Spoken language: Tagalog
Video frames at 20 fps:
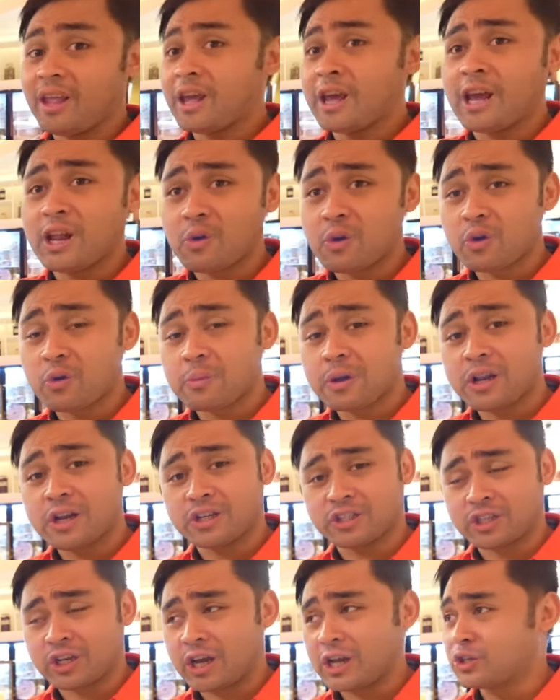Anyway, kumilig ko
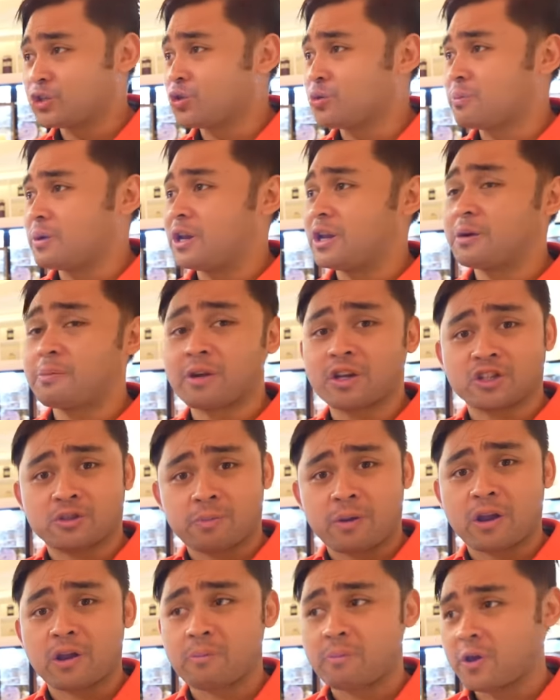sa keso, mahilig ko
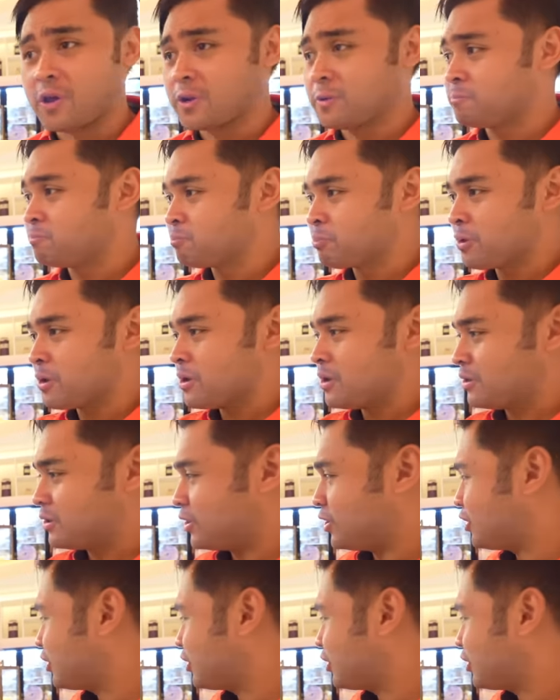experiment. This